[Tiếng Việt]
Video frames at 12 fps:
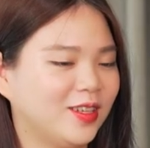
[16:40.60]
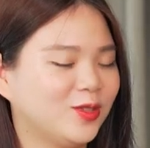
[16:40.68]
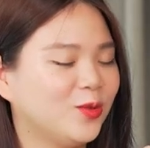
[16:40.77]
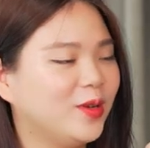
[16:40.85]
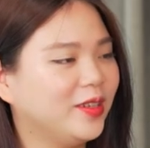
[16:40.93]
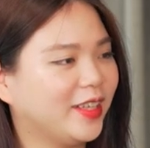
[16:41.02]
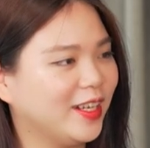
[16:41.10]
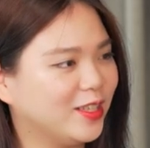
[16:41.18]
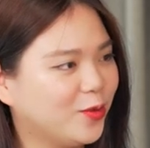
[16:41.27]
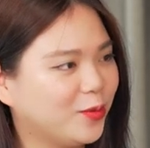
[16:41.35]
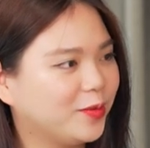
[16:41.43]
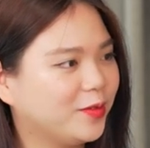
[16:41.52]
xu hướng
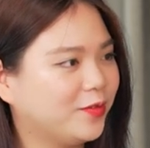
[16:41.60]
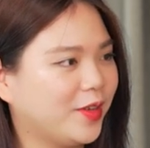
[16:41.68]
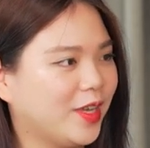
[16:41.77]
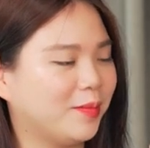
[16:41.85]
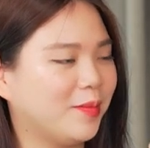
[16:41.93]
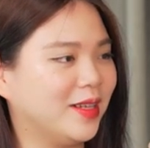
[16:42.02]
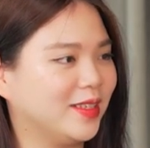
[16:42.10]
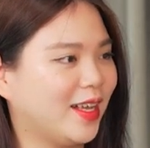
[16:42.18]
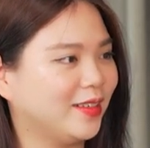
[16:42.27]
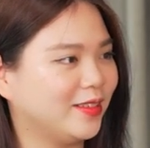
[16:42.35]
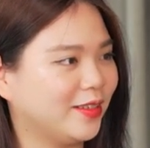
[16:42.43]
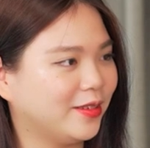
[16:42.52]
tính dục về bản
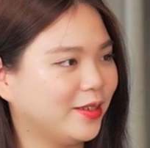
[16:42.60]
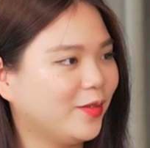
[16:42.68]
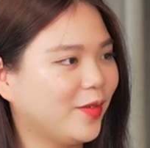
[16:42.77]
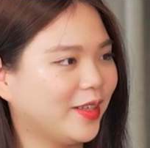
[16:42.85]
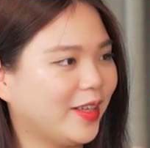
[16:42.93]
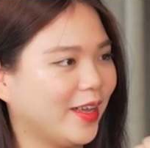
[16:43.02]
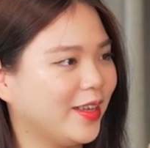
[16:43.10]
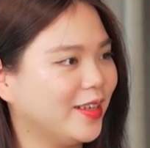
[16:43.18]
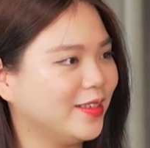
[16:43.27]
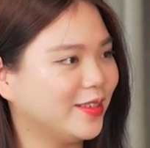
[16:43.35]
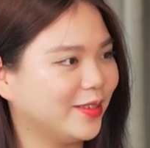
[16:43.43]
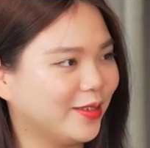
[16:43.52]
dạng giới về thể
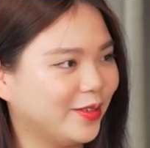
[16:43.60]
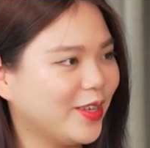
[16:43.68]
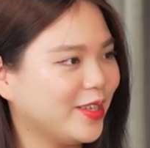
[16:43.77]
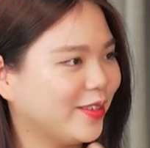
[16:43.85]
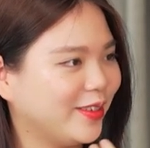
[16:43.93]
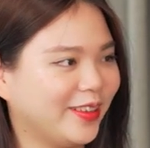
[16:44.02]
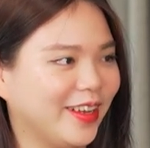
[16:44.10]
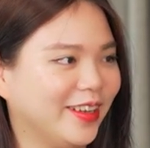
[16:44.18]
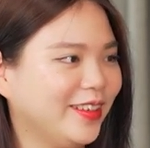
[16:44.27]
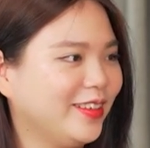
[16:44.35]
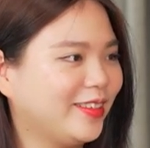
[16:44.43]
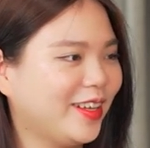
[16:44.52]
hiện giới về giới
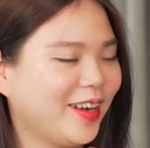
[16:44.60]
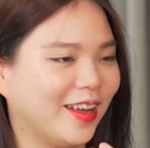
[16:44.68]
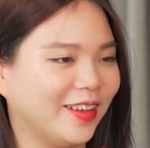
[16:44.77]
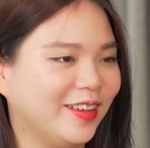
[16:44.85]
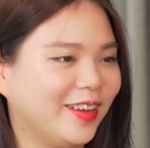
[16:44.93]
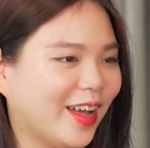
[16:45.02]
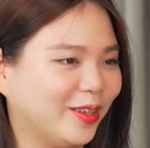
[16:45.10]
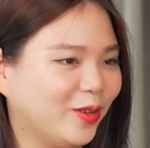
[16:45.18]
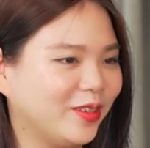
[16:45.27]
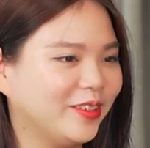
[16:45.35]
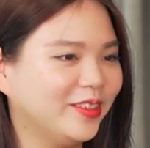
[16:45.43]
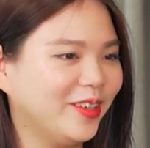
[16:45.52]
tính tất cả những cái
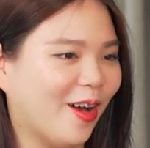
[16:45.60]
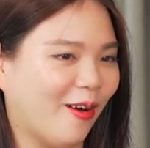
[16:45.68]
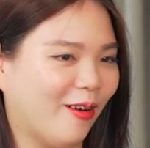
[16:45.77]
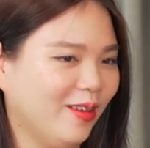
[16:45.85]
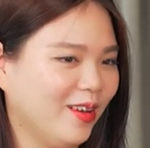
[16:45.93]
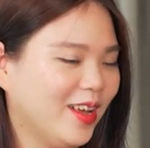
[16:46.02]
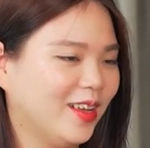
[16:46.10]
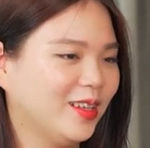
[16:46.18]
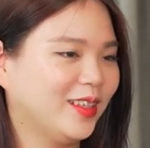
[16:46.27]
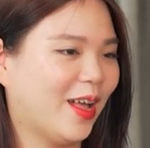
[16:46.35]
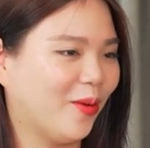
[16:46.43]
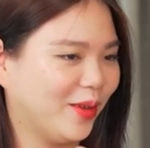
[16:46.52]
thuật ngữ đó
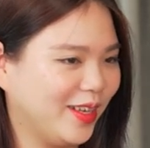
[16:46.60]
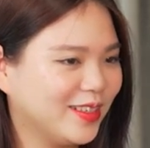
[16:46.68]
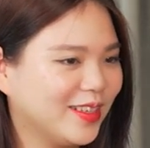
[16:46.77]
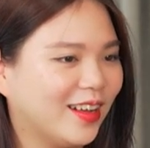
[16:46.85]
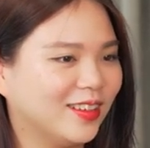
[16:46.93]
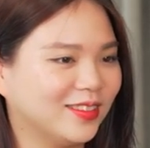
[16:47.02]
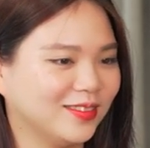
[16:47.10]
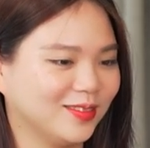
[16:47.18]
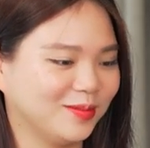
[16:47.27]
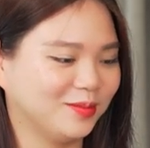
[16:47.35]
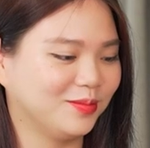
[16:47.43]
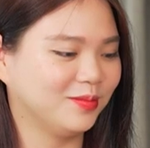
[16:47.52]
thảo nghĩ
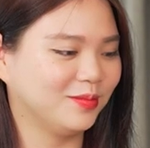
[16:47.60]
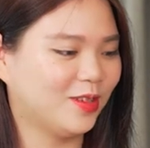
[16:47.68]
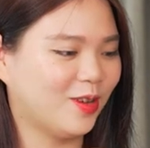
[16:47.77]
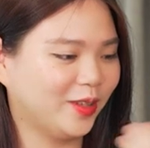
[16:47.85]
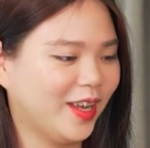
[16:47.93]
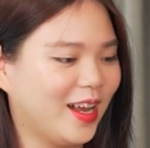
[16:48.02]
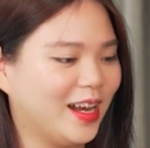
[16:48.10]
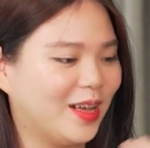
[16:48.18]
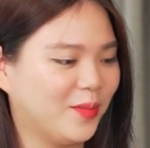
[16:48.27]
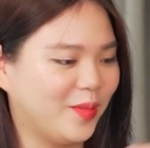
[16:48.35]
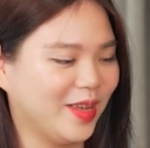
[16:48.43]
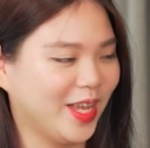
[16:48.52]
rằng có thể
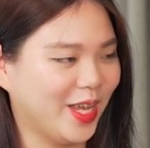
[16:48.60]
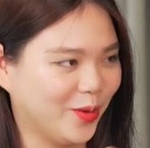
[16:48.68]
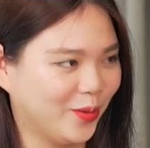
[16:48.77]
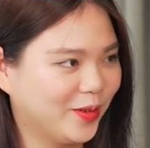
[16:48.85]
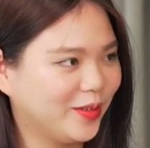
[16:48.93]
là mình hiểu